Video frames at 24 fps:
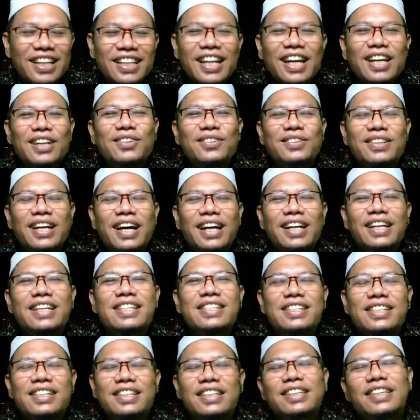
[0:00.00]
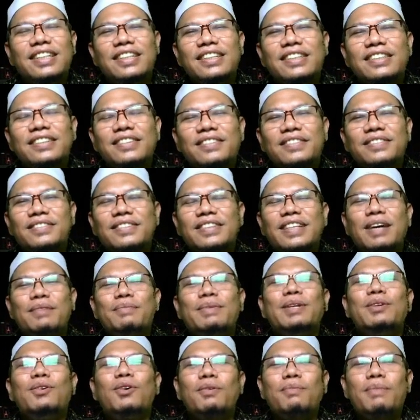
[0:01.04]
ya, ada takut, tidak ada sedih.
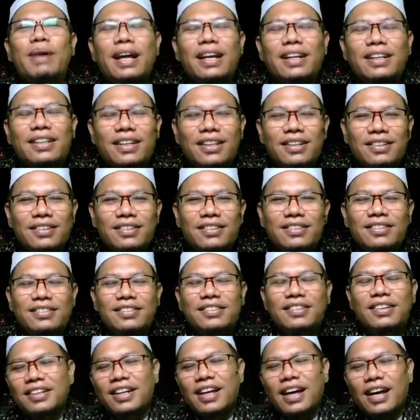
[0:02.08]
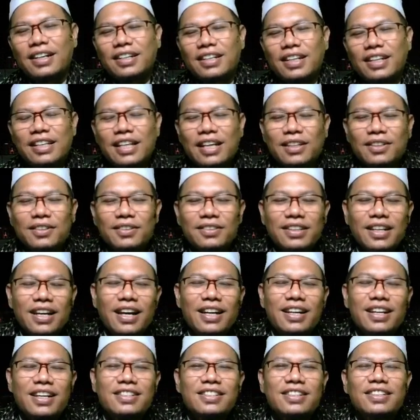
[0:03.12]
Tapi normal kalau ndak ada takut,
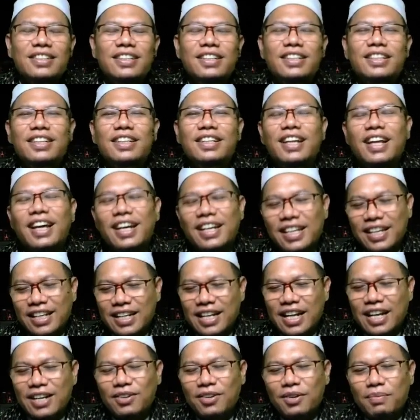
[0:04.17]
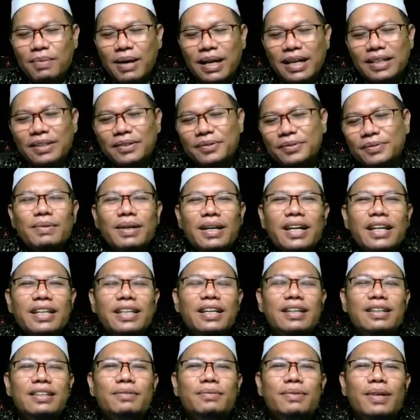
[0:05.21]
ndak ada sedih, gila ya ndak normal.
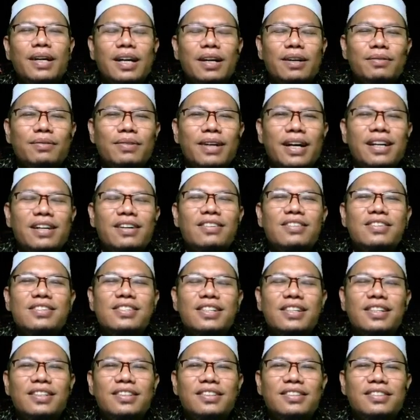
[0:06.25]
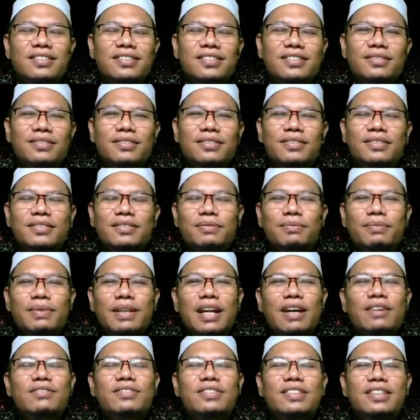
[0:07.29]
Makanya Imam Ar-Razi itu
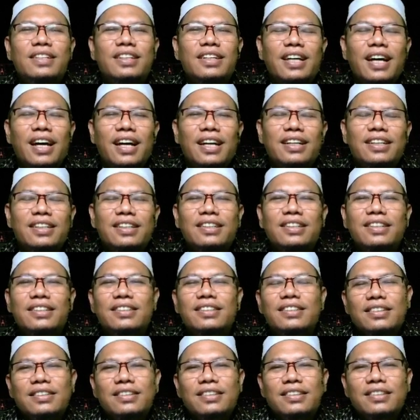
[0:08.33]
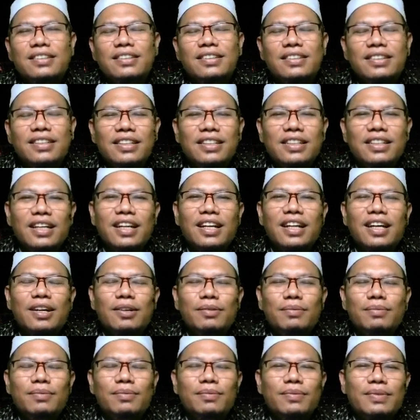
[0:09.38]
menafsirkan e, di
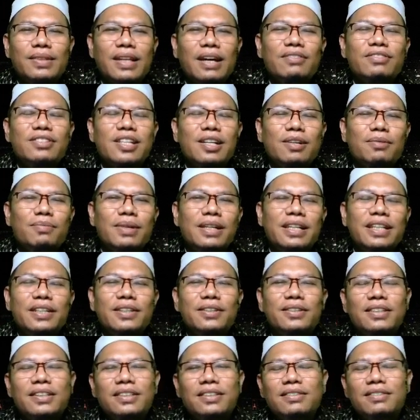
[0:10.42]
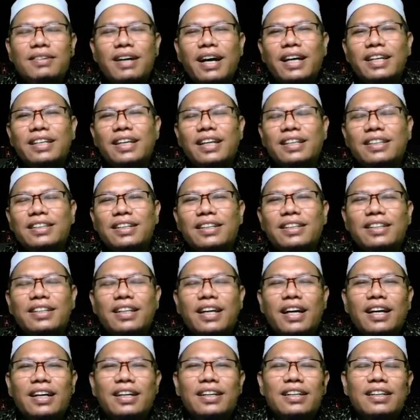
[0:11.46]
dalam tafsir beliau itu ayat
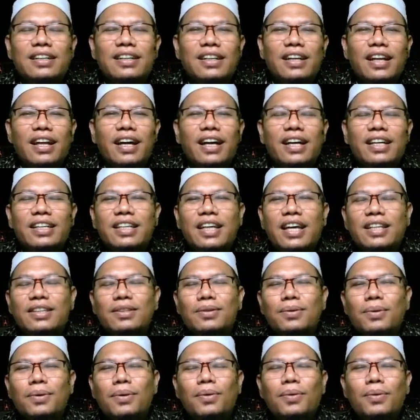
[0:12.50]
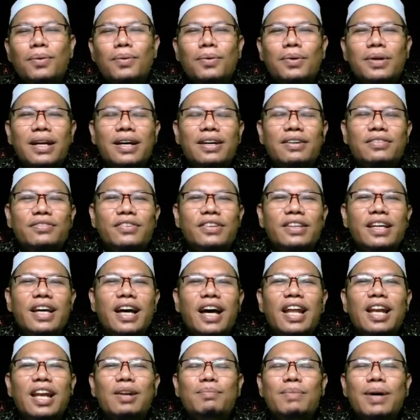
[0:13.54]
tentang la yadzuquna
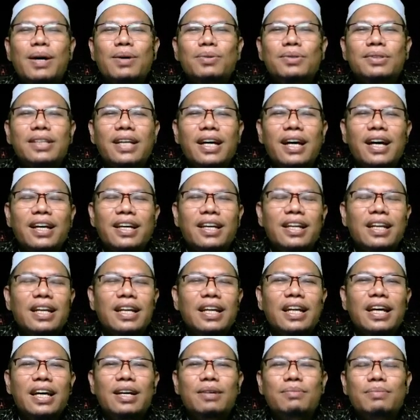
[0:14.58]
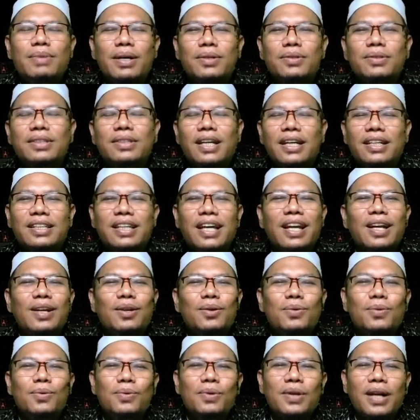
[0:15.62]
fihal mauta illa
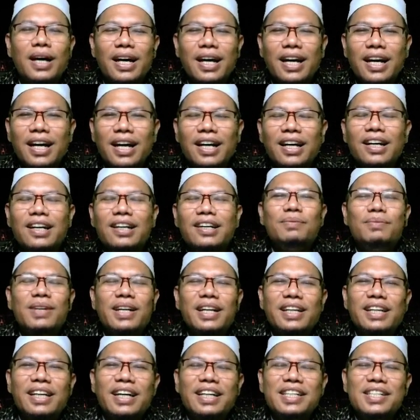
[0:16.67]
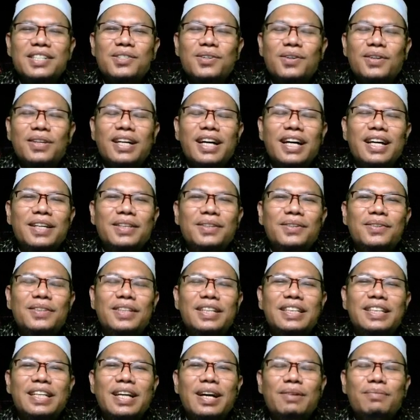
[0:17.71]
mautatal ula. Mereka di surga itu
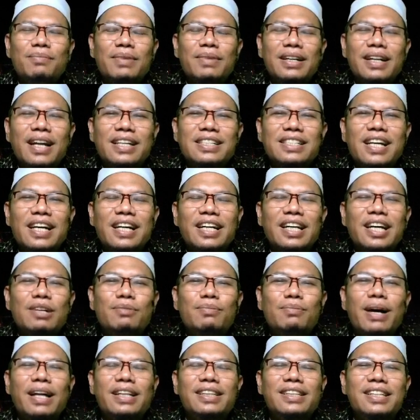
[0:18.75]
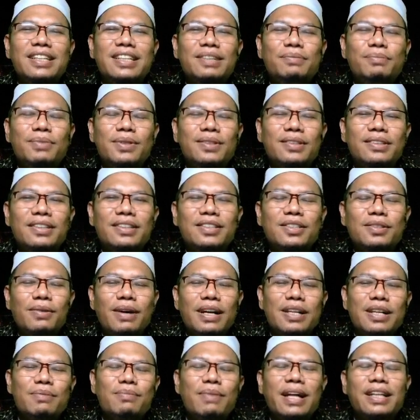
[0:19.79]
tidak merasakan mati
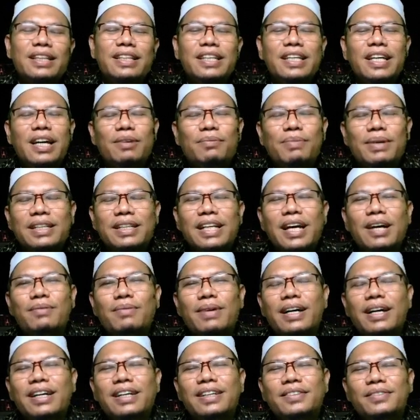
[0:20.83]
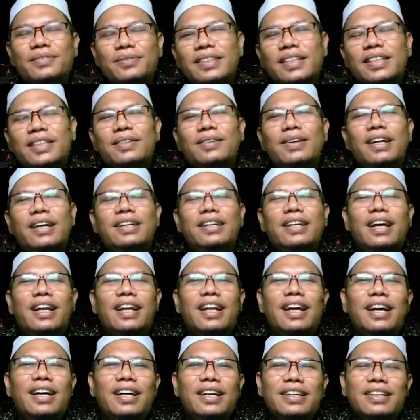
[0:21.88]
kecuali mati yang pertama itu
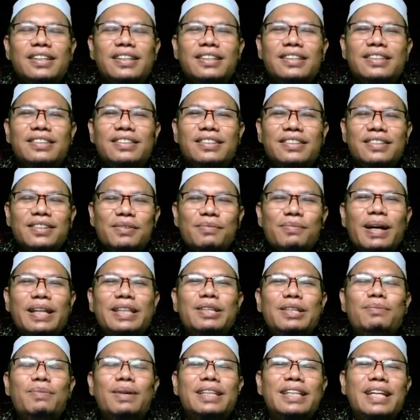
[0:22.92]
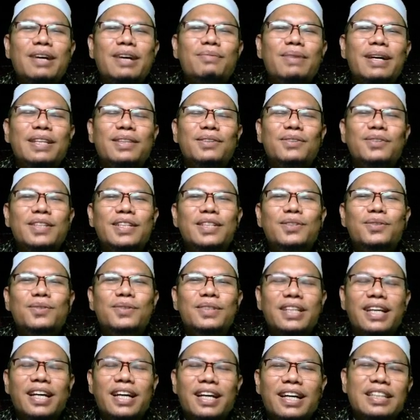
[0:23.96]
adalah mati pertama itu di
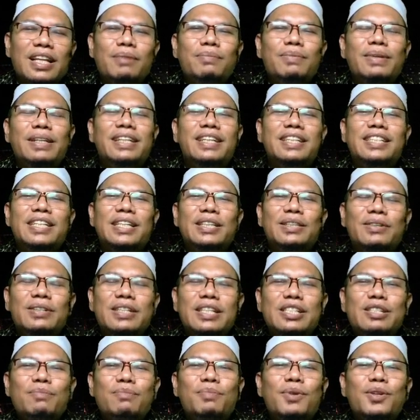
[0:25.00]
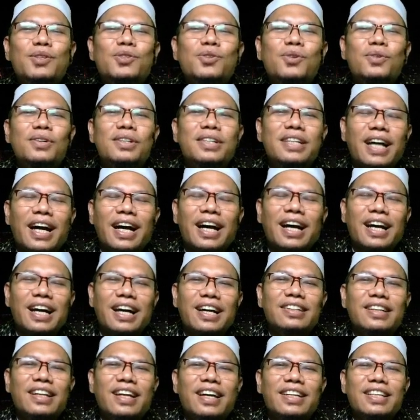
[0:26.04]
dunia. Tapi di situ disebut
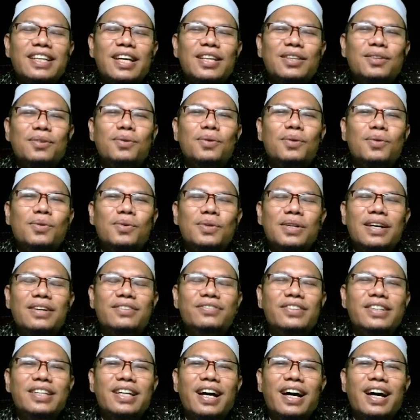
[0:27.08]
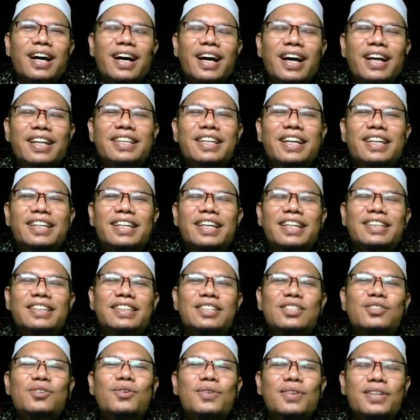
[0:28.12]
surga. La yadzuquna fiha. Hanya kan
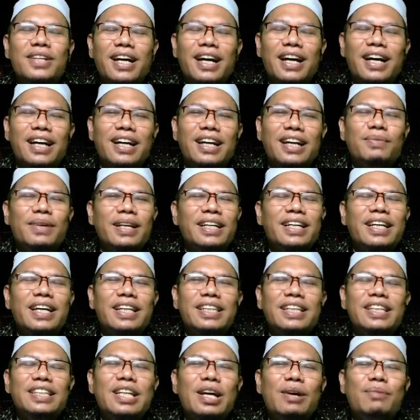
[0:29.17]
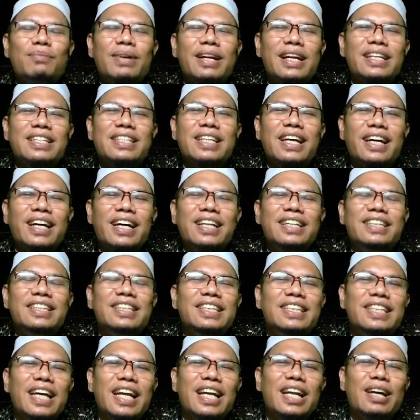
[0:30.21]
ke surga. Mereka tidak merasakan
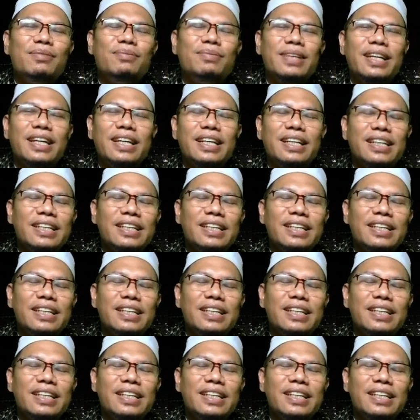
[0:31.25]
di dalamnya,